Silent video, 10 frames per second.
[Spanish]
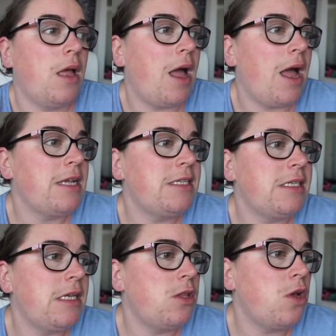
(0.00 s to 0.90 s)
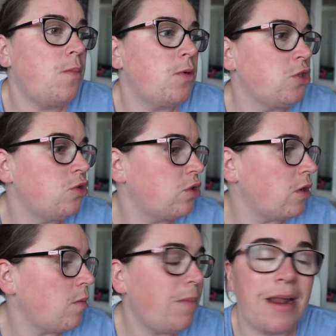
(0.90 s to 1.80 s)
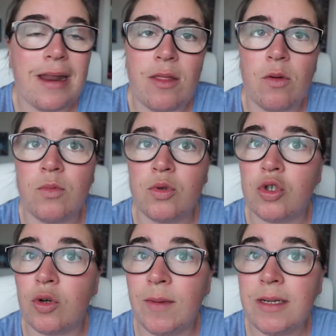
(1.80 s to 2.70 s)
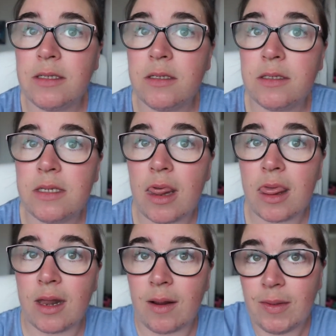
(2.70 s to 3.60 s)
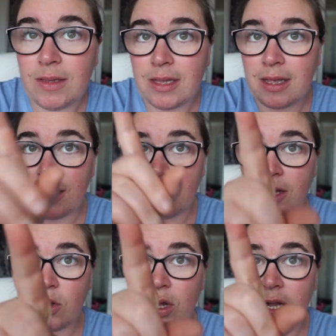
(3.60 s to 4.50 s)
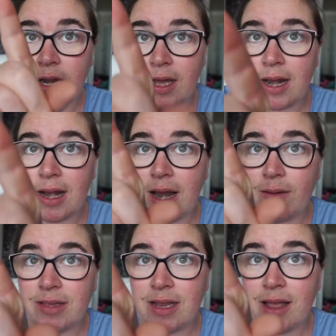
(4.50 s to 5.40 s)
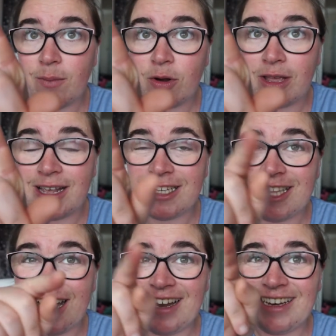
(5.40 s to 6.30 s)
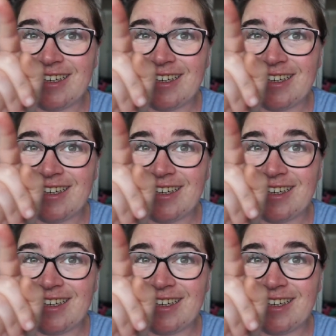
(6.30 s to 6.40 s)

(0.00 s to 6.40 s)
a ese sitio pues no tengo planeado mucho más, sinceramente. Y tengo que cargar la batería porque está...